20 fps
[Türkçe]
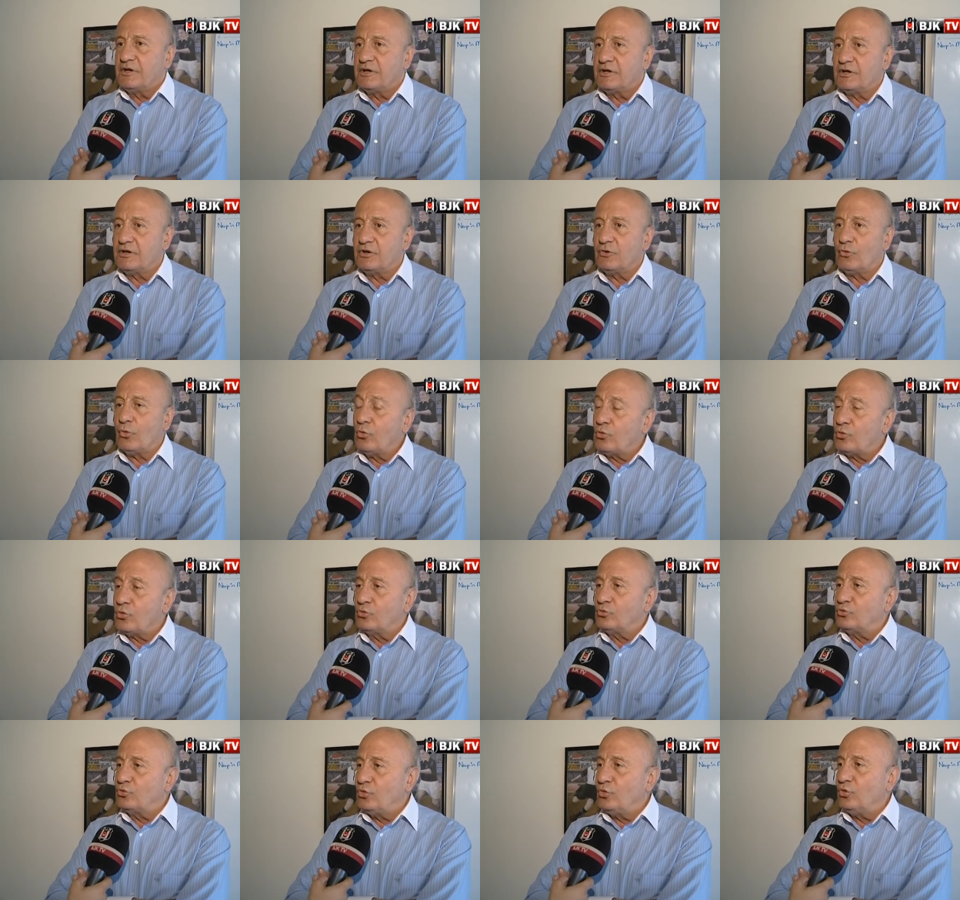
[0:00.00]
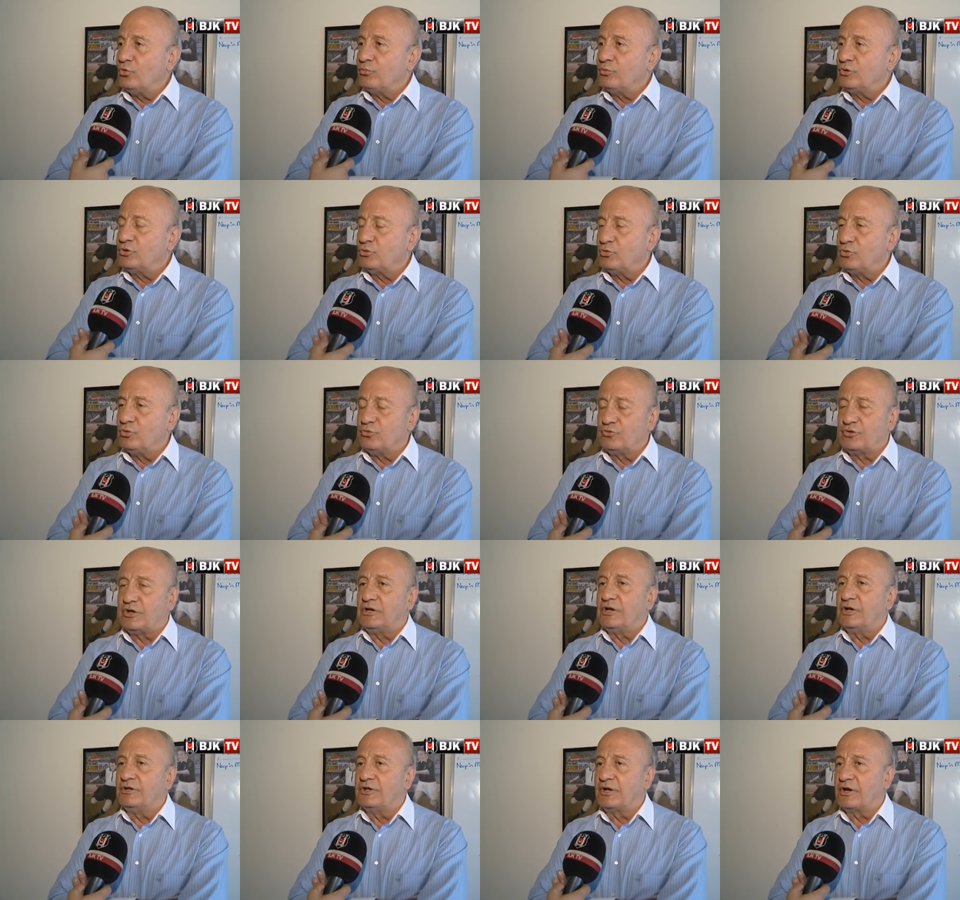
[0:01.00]
E, o korkuyu bir türlü
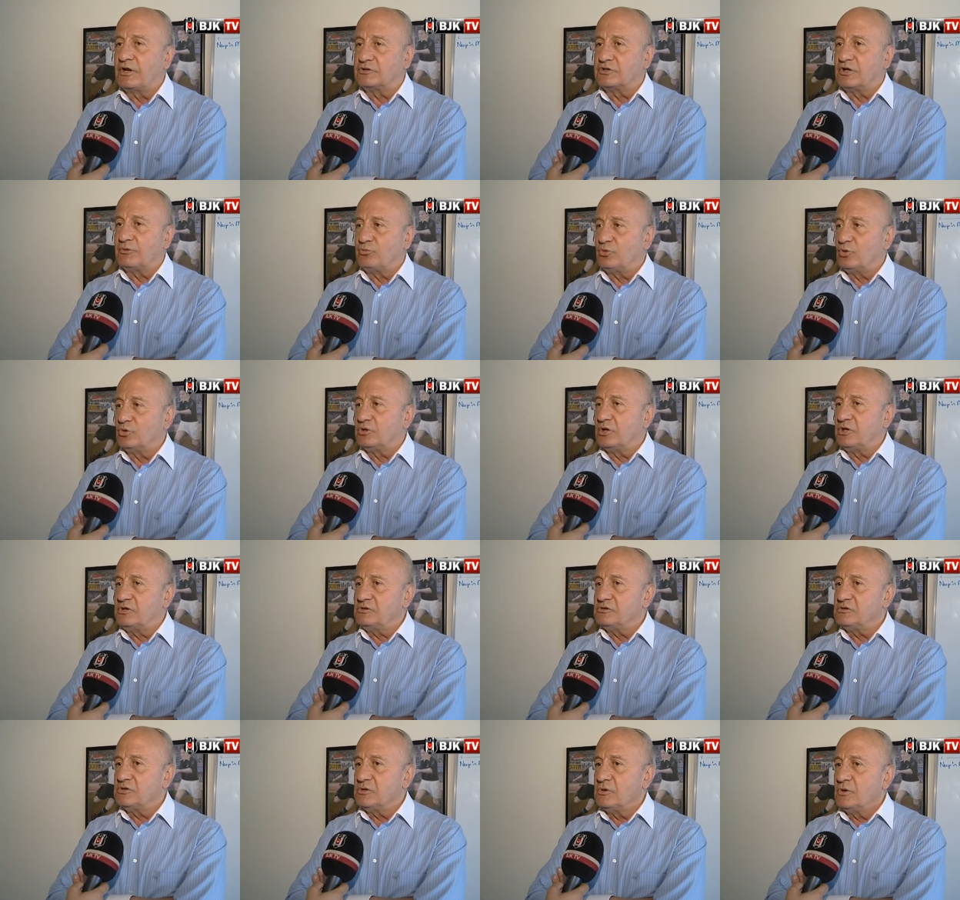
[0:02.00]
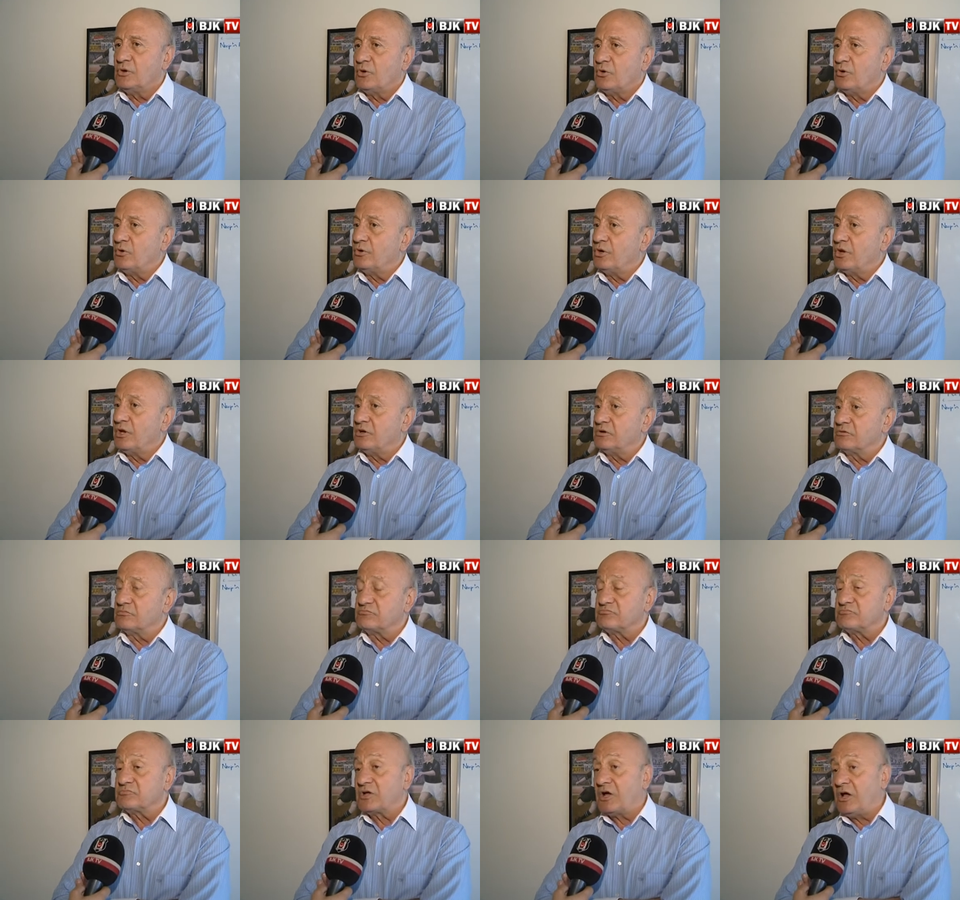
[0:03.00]
üzerlerinden atamıyorlar. Örneğin
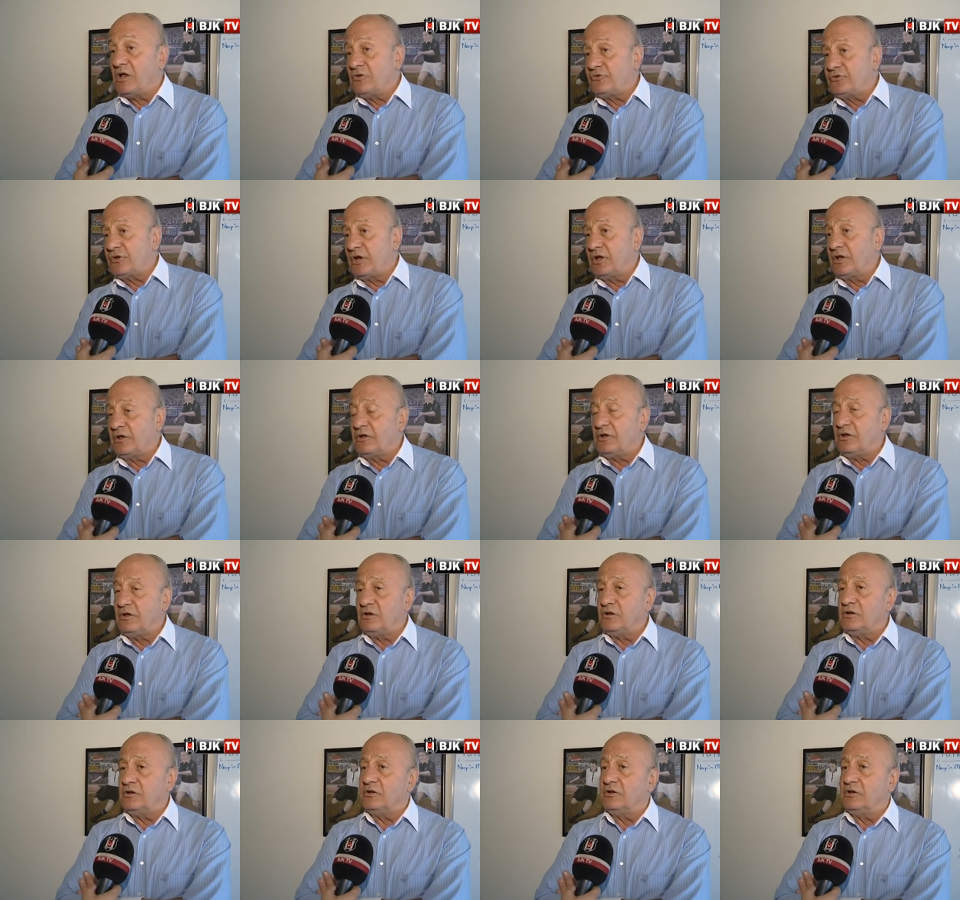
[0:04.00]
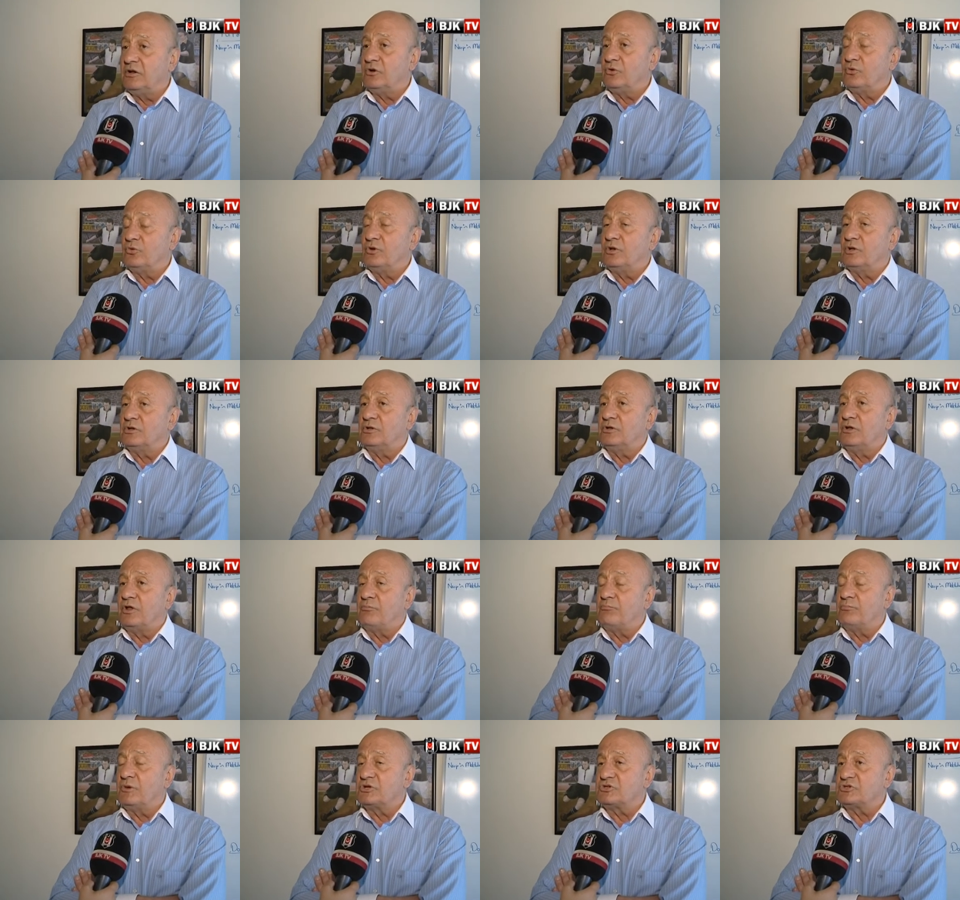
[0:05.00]
Galatasaray ile
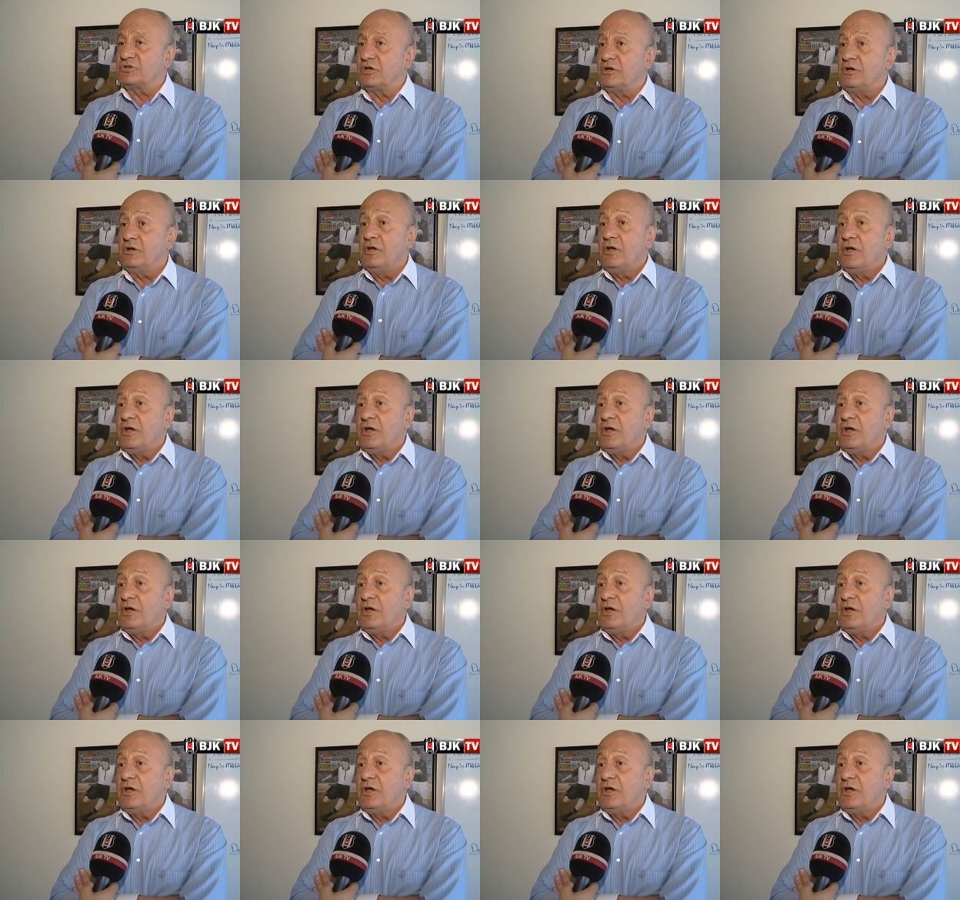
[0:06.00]
oynadılan maçta